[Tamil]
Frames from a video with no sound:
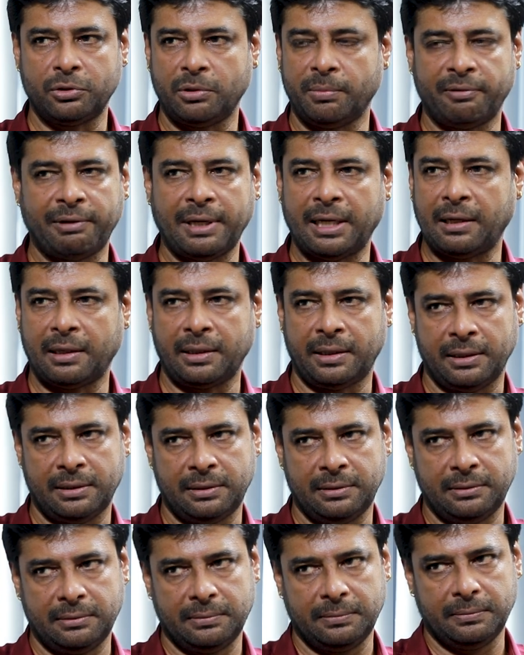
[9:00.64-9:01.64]
சுத்தமாக வேலை
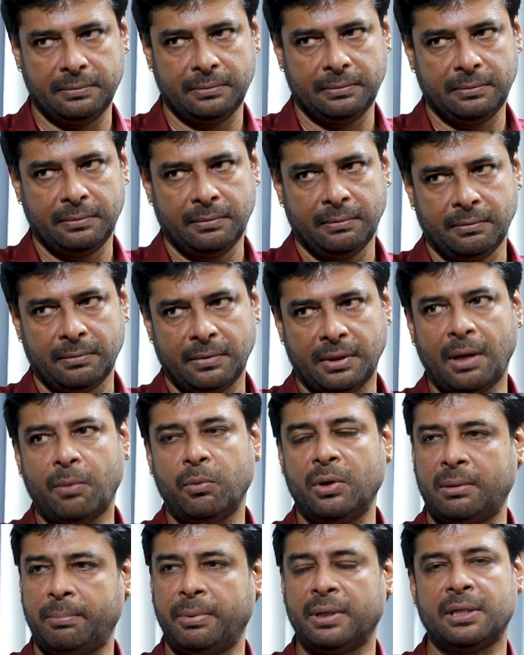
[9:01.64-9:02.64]
கிடையாது நான்
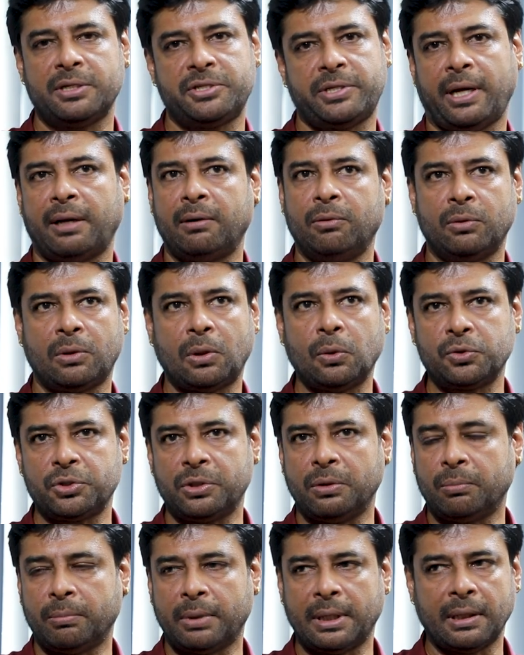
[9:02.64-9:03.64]
ஒர்க் பண்ண சேனலும் க்ளோஸ்
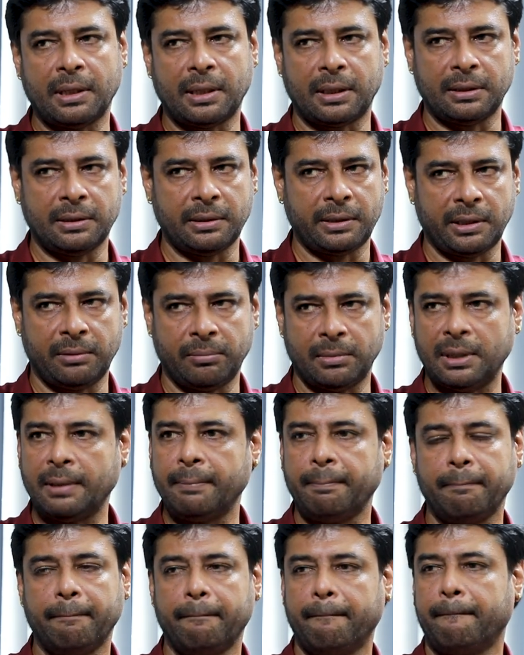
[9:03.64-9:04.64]
டவுன் பண்ணாங்க அந்த டைமில்
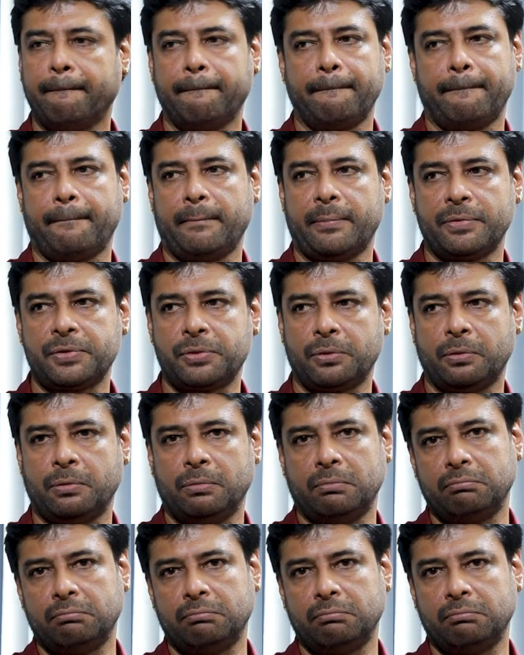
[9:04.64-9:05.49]
ஸோ